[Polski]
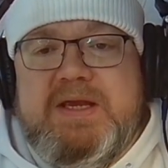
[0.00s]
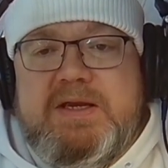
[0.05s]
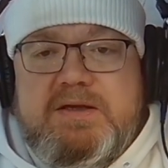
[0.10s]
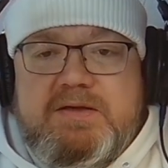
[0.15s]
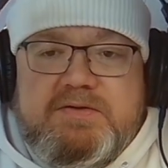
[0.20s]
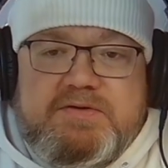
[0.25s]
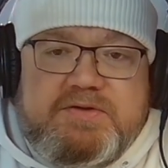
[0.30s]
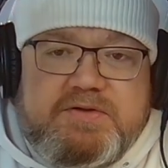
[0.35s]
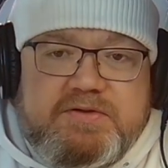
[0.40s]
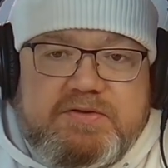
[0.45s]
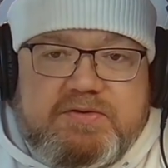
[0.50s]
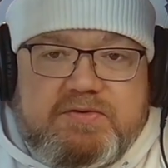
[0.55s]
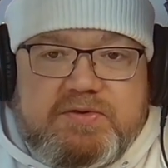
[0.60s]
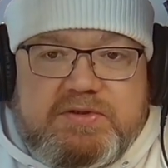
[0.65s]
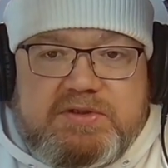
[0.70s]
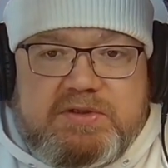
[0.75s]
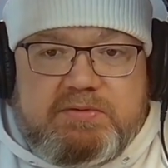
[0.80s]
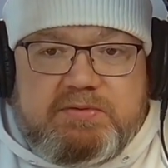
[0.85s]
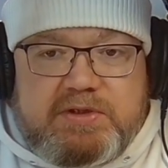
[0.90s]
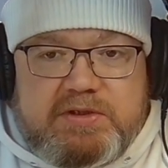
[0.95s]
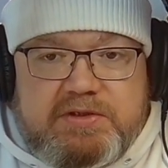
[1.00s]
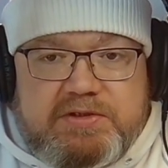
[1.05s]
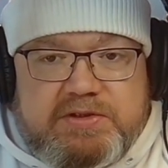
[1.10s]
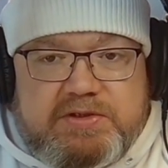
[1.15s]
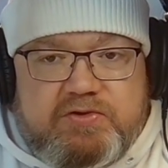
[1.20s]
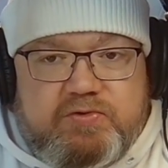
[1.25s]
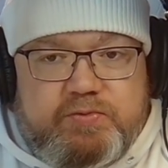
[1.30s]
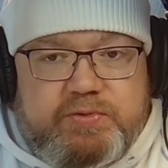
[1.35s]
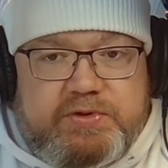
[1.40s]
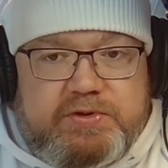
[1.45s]
w związku z tym
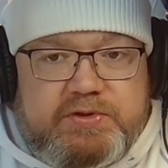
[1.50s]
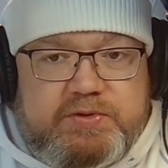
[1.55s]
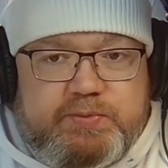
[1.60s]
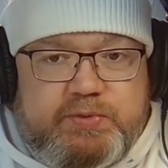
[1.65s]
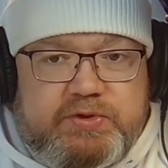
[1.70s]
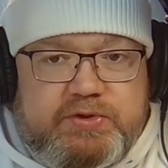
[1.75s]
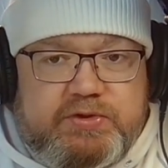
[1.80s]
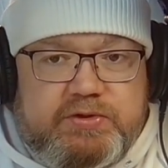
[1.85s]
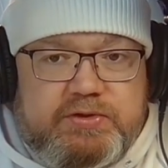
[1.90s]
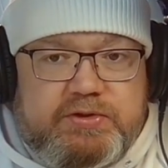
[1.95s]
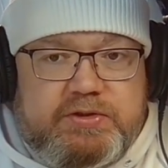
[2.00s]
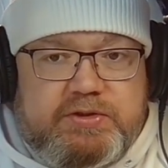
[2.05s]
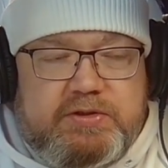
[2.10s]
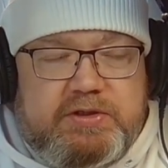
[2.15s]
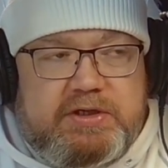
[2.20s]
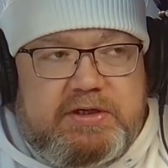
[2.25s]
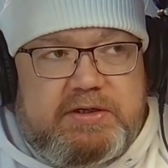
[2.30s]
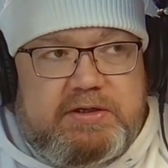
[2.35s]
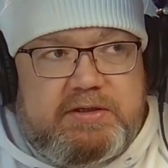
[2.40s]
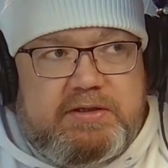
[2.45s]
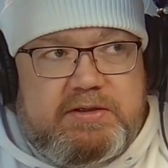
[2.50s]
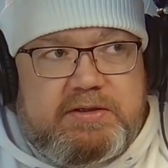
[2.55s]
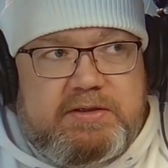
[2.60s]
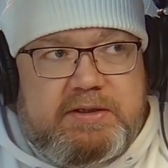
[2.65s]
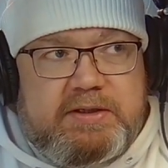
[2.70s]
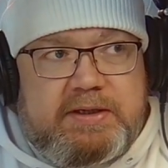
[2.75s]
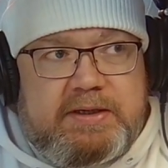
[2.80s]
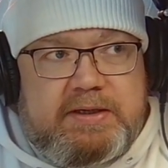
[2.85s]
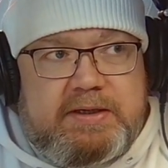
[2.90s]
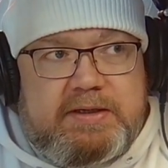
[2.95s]
należałoby rozpocząć kolejny
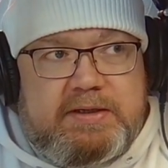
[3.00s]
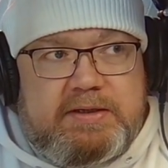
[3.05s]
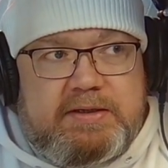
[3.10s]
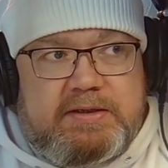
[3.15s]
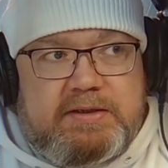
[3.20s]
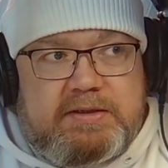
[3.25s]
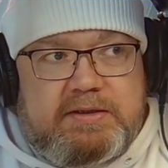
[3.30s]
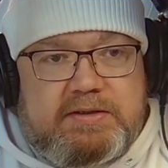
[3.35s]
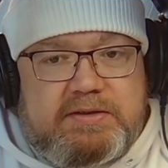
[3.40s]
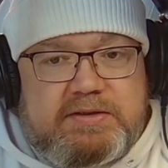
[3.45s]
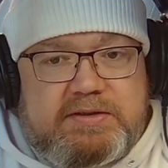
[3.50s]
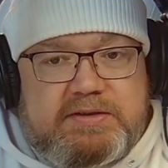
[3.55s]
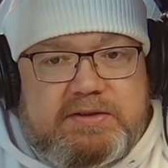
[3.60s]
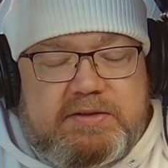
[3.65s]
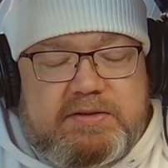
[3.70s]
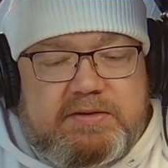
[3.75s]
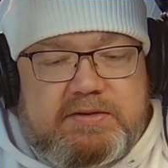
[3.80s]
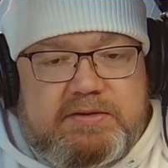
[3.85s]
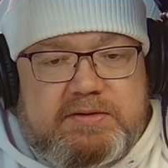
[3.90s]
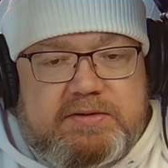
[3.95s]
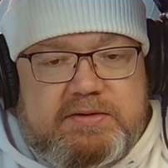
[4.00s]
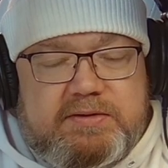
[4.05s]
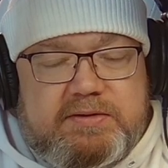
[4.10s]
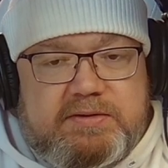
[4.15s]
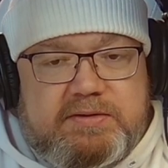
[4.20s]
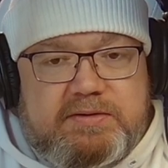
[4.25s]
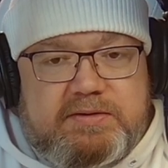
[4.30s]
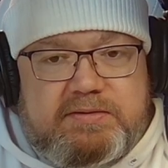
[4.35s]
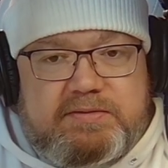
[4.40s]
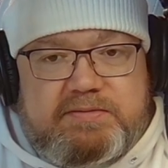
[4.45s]
i stąd
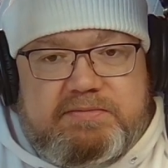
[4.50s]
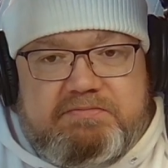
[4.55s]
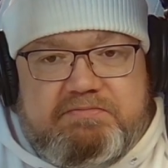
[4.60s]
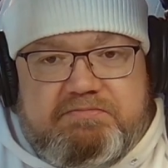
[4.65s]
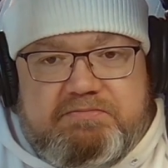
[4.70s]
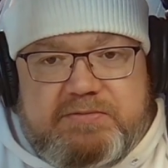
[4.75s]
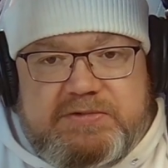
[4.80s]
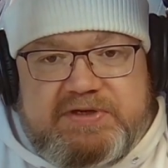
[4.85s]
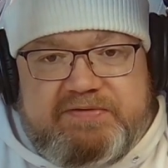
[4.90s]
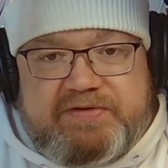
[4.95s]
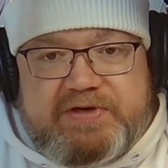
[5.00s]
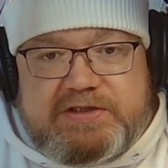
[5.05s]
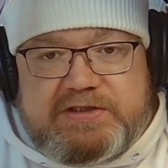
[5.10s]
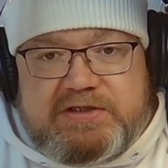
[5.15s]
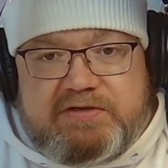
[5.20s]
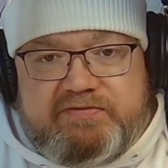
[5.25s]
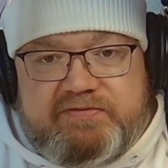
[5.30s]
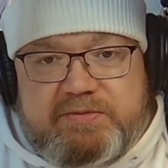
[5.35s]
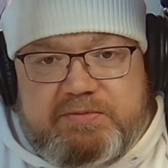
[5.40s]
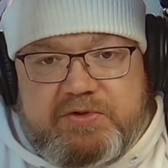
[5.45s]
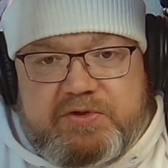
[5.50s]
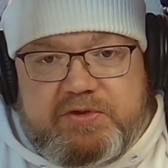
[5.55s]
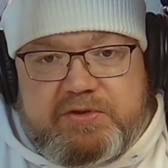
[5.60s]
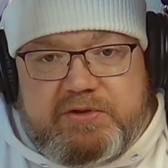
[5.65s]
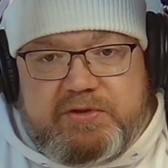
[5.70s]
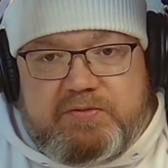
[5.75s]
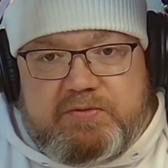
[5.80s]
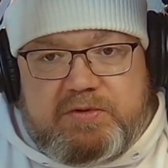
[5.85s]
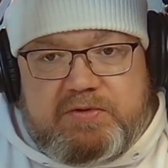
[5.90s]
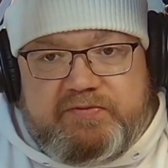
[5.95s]
y, zawracam Wam trochę
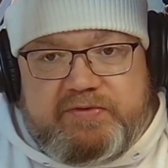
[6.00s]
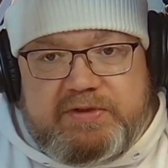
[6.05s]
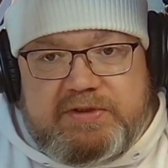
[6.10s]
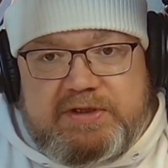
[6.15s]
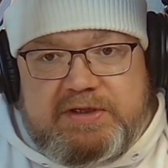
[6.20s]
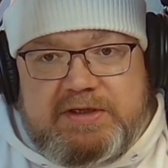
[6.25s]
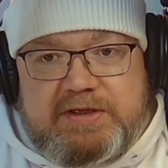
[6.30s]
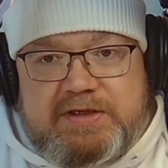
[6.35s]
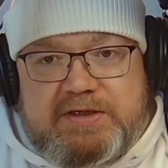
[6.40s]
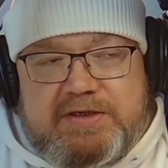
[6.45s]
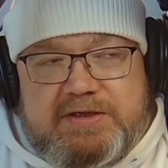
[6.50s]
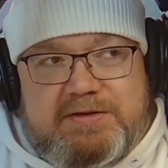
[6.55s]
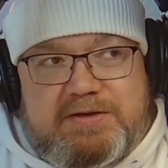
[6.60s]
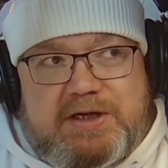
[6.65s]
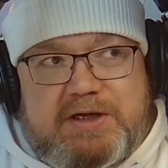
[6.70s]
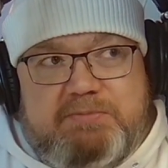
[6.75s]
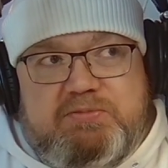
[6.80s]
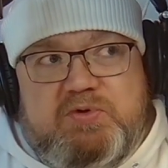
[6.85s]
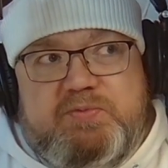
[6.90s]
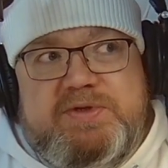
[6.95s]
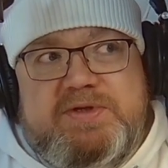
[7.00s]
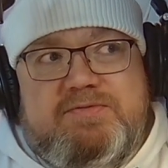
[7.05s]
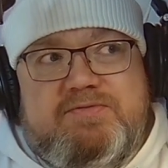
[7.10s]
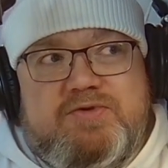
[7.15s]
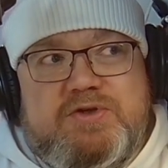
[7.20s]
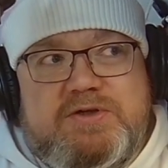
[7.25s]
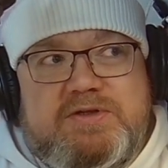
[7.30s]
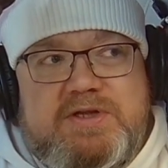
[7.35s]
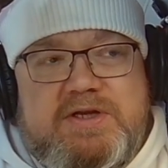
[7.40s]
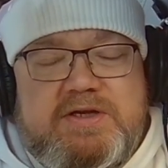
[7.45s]
głowę. A po
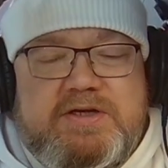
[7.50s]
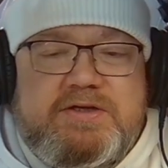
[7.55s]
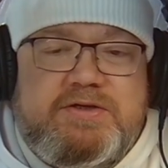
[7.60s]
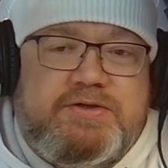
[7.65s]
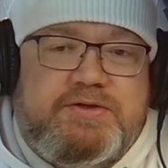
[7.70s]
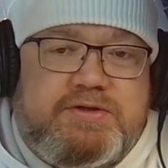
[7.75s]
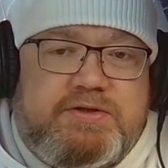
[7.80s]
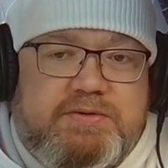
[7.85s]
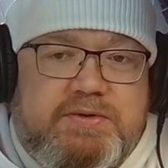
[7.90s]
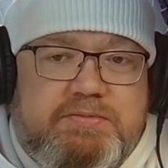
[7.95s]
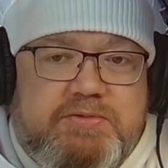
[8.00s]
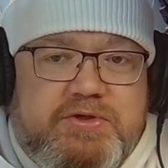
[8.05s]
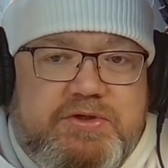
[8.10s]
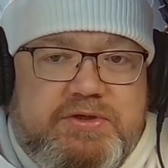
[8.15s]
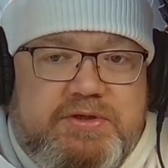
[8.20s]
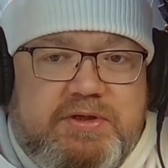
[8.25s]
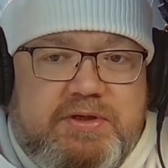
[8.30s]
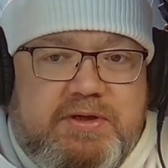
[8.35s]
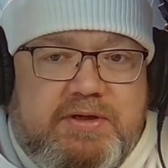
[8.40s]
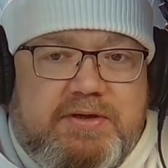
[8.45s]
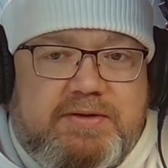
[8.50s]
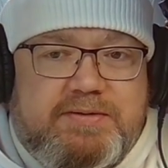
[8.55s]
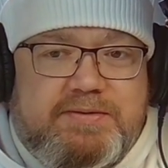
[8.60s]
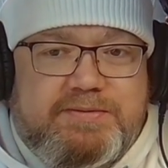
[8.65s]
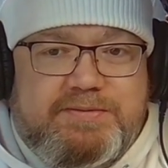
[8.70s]
pierwsze, nareszcie mamy śnieg.